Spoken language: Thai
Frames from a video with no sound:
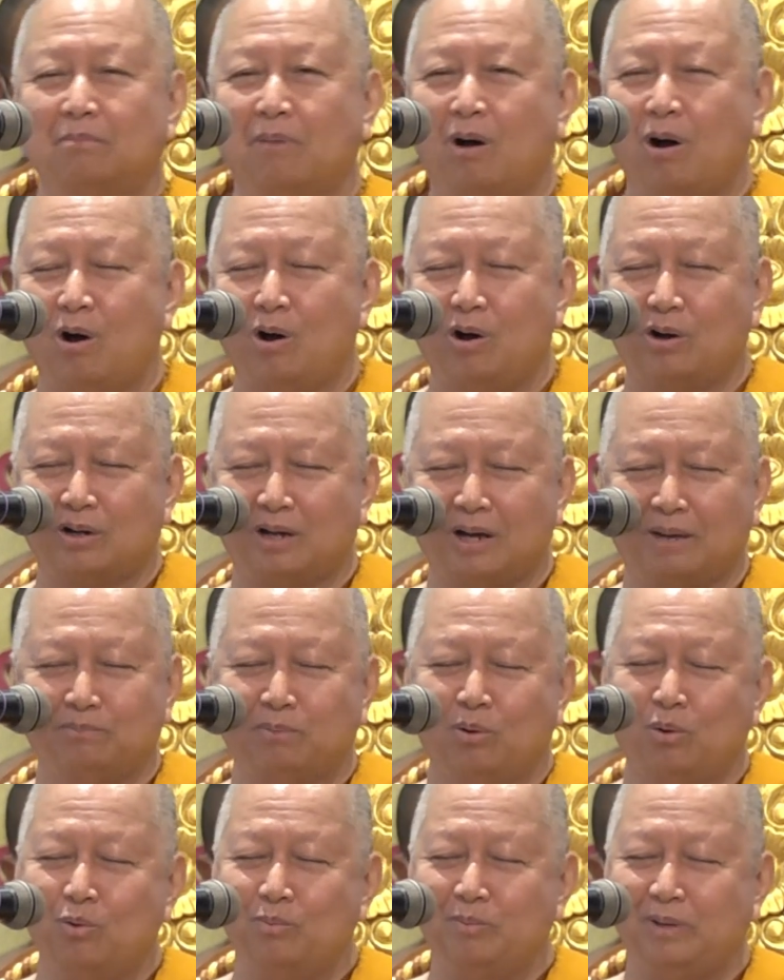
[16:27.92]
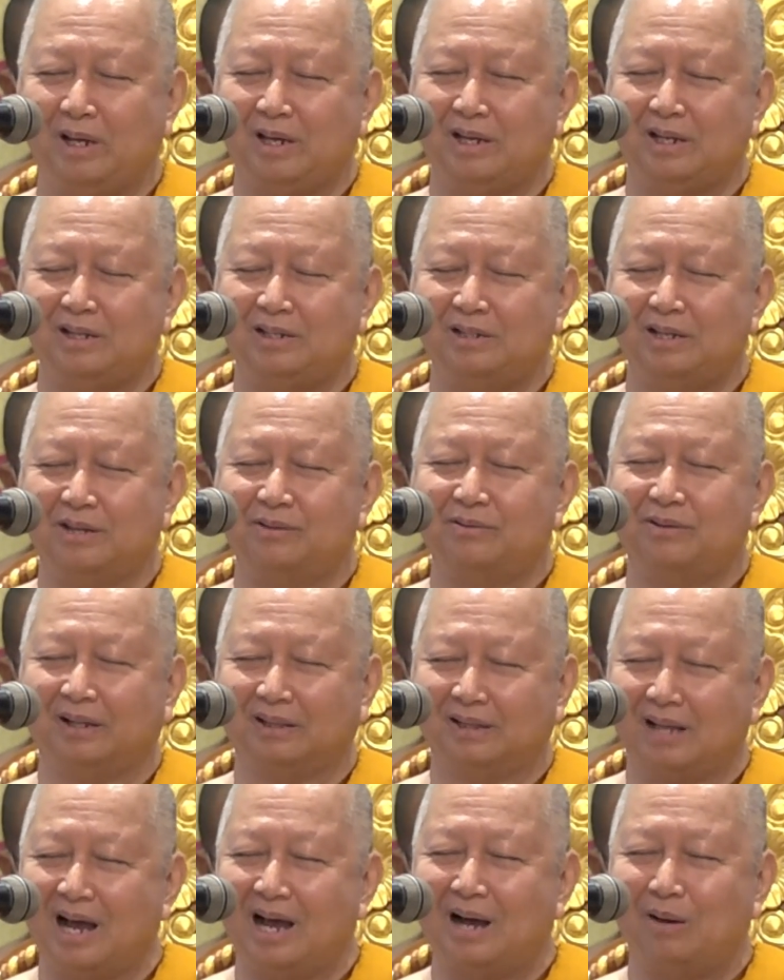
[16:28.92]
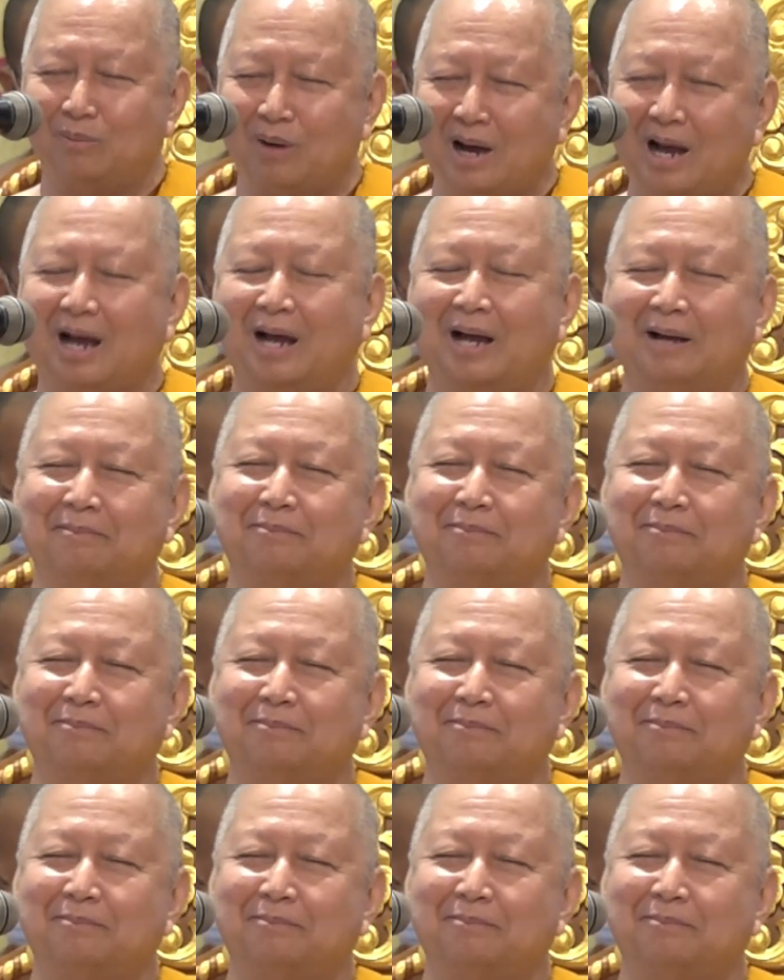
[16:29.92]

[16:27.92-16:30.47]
บอกกับผู้มีจิตศรัทธาว่า